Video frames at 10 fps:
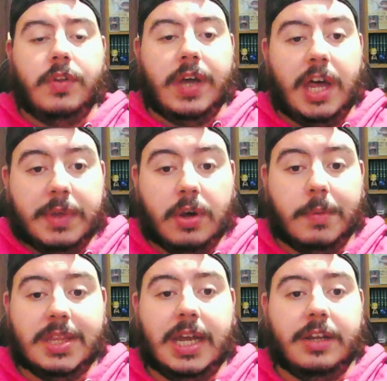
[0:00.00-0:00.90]
Dejadme en
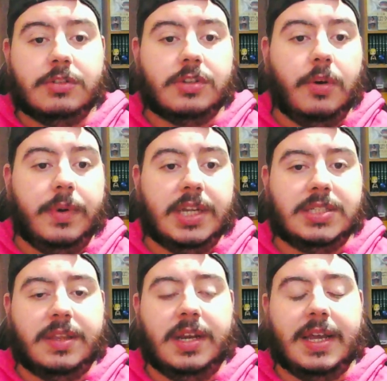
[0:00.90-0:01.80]
comentarios qué
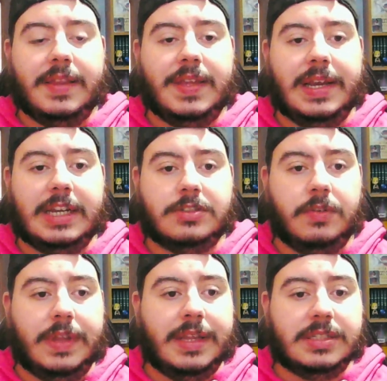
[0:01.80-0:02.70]
opináis acerca de las
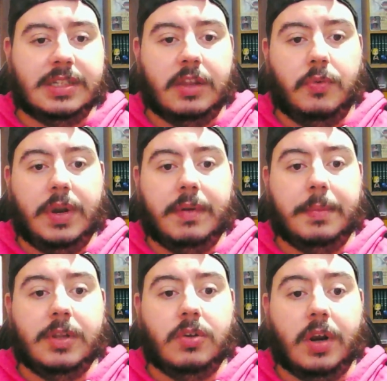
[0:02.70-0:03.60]
novedades de Nazuma Eleven
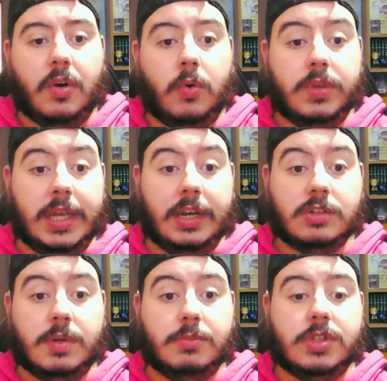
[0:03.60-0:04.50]
Victory Road y
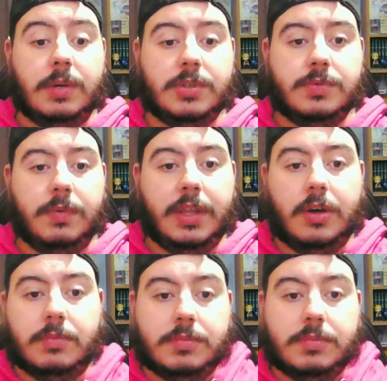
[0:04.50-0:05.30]
nos vemos en el próximo vídeo.